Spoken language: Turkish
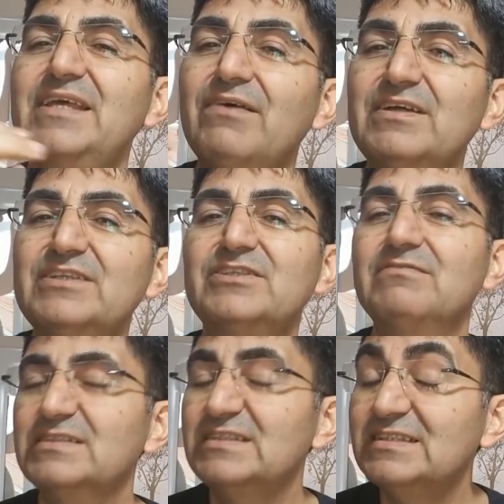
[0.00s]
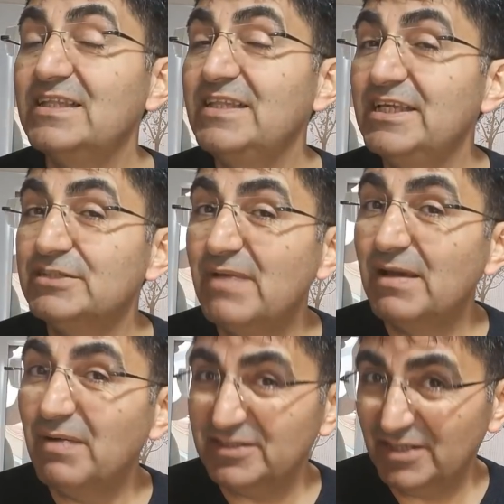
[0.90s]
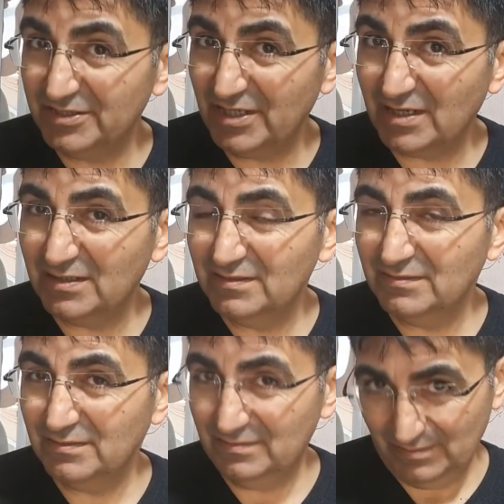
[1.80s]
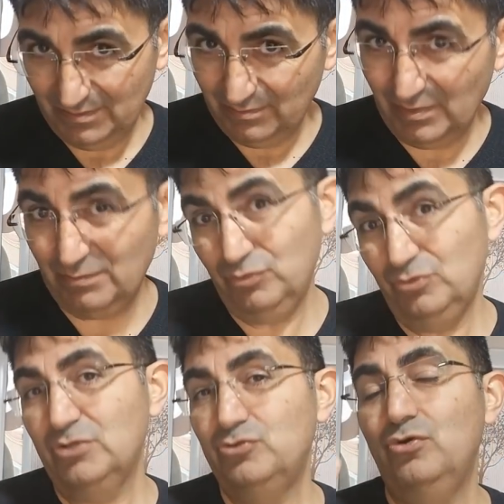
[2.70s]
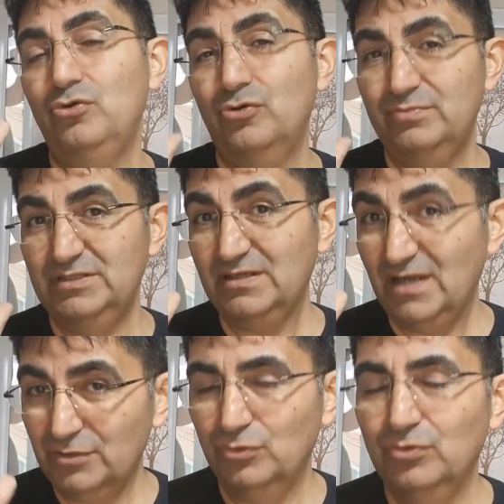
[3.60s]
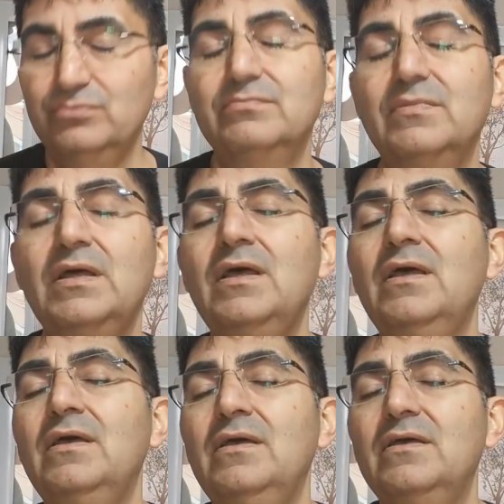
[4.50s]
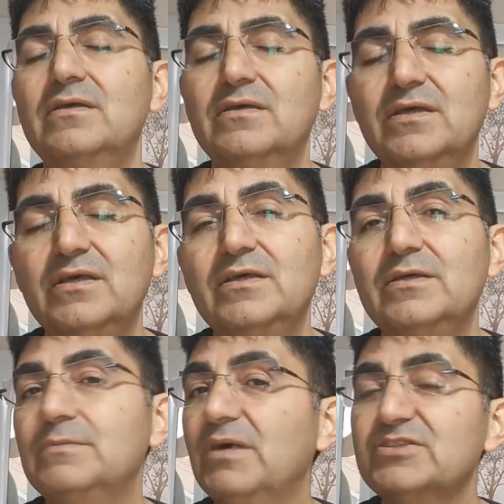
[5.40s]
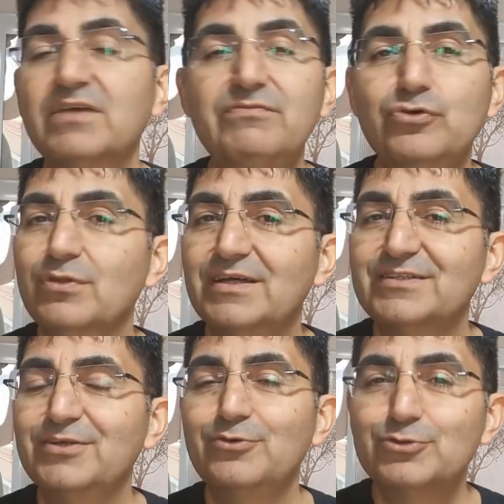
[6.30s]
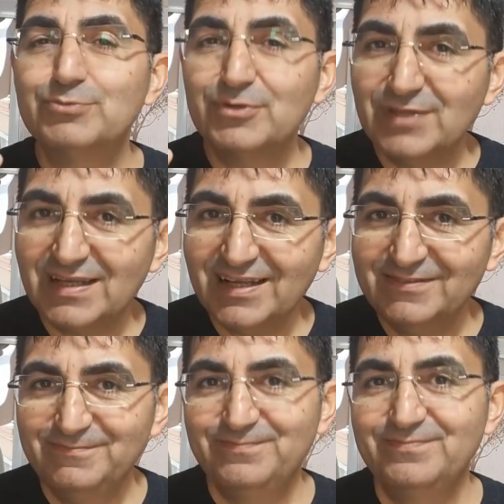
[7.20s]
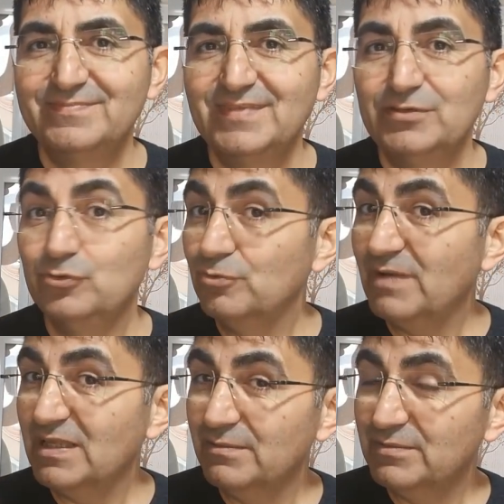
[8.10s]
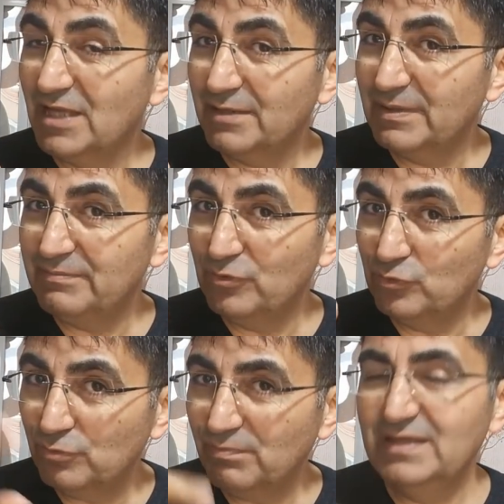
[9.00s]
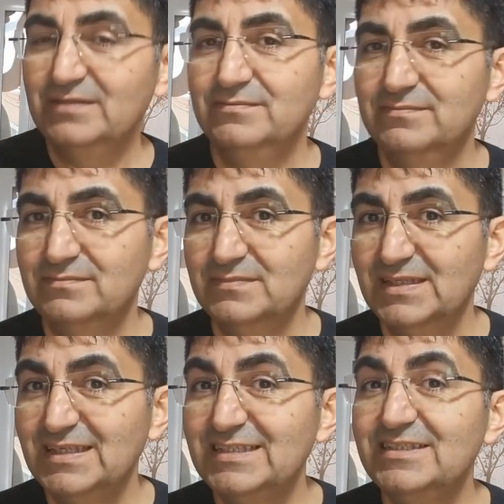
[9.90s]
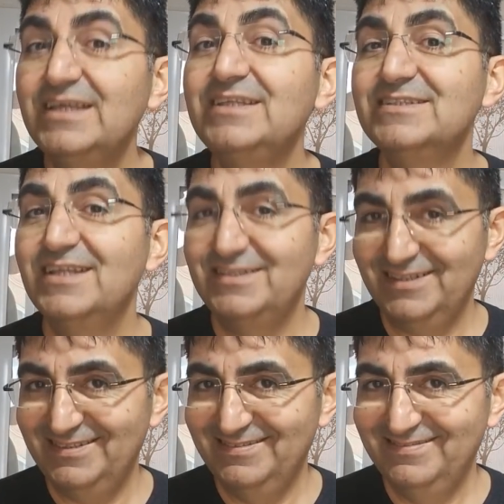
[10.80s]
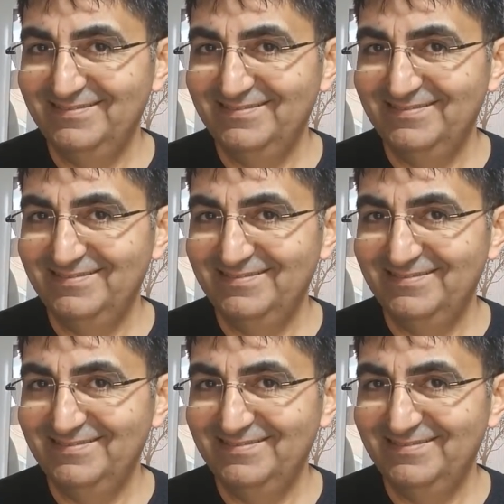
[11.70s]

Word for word: yavaş yavaş sizde değişmeye başlayacak. Bak bunu da söylüyorum size rahat olun. Ee, başka videolarda görüşmek üzere. YouTube kanalımı takip etmeyi unutmayın. İzleyin, izlettirin.